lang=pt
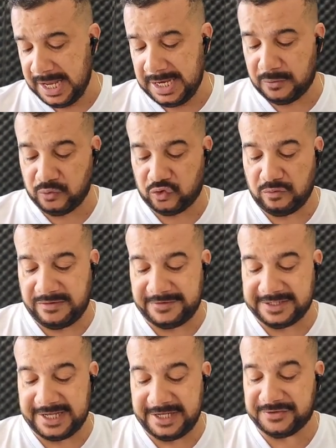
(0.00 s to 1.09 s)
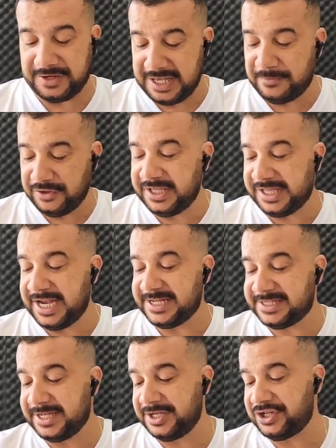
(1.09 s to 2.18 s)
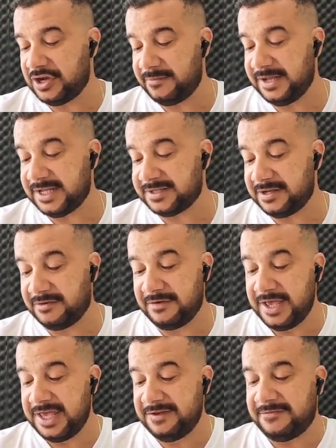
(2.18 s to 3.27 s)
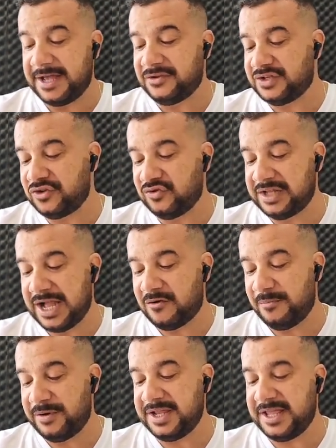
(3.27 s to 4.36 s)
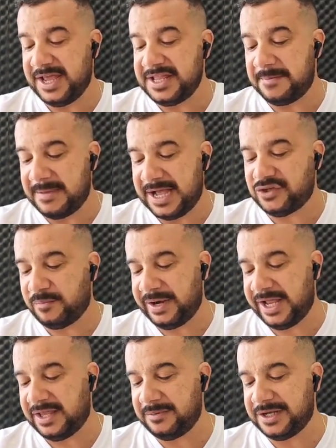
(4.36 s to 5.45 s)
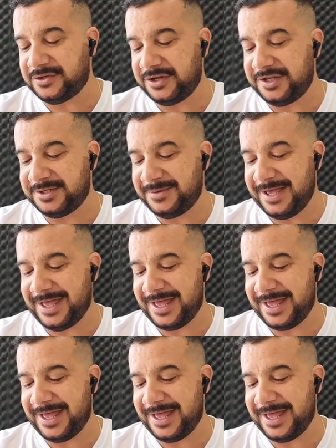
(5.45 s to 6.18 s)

ele costuma fazer isso e é muito interessante a argumentação e vai nos ajudar a compreender ainda mais o pré-tribulacionismo.